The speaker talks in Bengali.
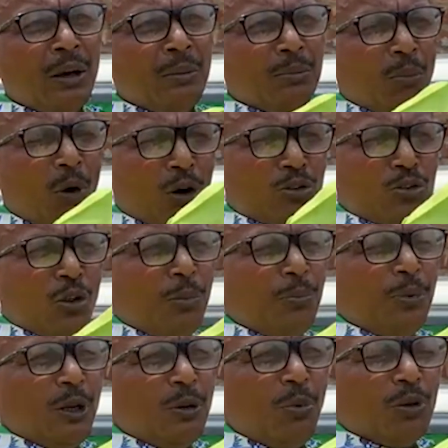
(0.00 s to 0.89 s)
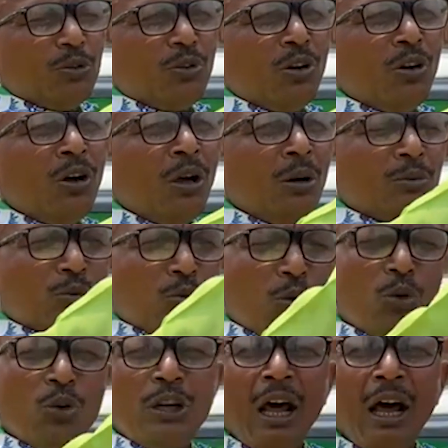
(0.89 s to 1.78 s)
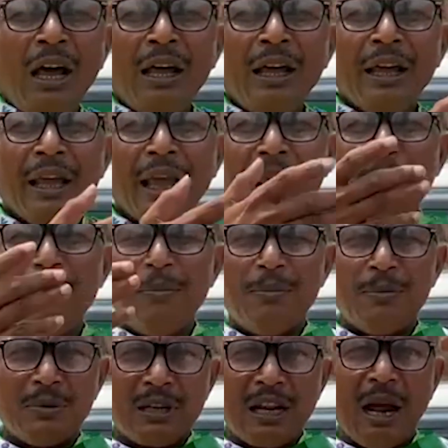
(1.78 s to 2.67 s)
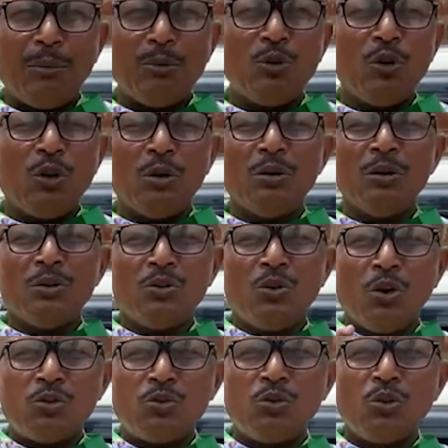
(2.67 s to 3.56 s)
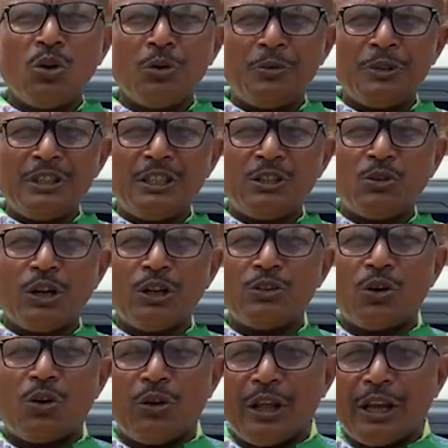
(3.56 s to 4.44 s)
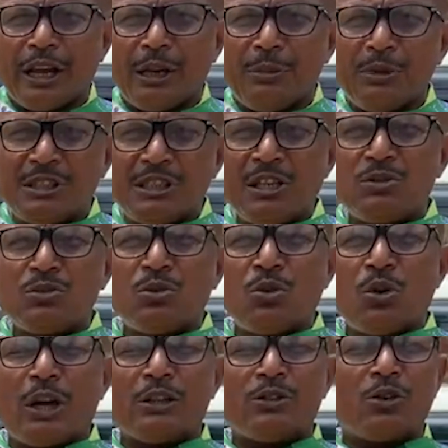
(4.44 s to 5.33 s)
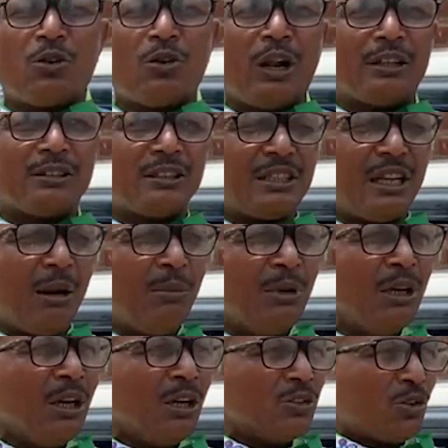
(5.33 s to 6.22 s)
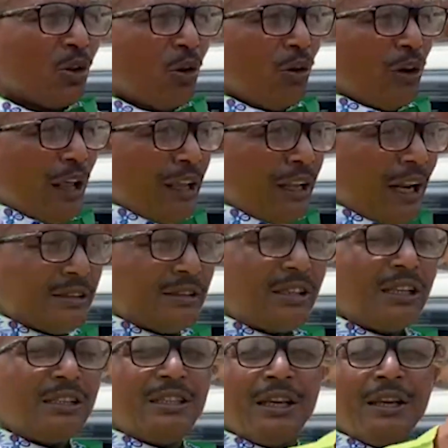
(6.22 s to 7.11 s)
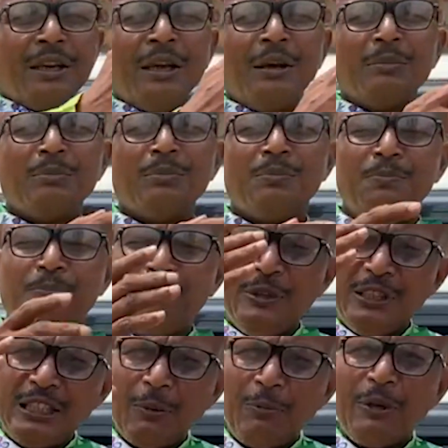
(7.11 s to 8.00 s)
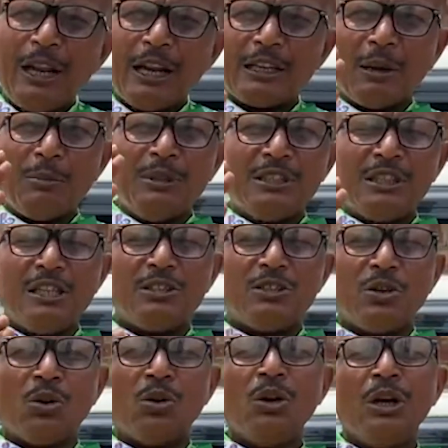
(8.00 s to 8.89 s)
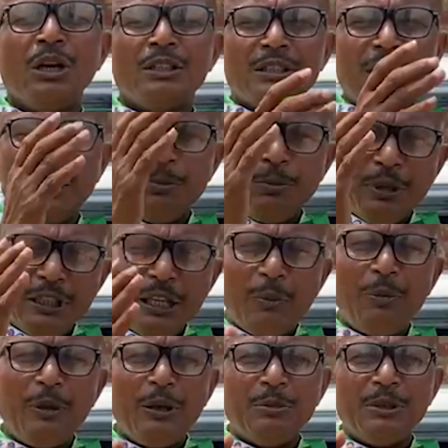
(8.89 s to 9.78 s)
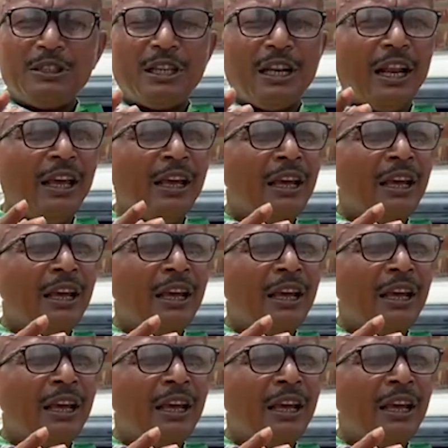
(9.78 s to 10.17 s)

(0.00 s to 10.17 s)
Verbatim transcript: মক্তব বীরবন্ধ কুলঠা এই গ্রামগুলো ডোর টু ডোর ভিজিট করে যখন এখানে মিছিল শুরু করার যখন আসছিলাম তখন এই রাস্তা দিয়ে বিজেপির একটা মিছিল ছিল সেই বিজেপির মিছিলে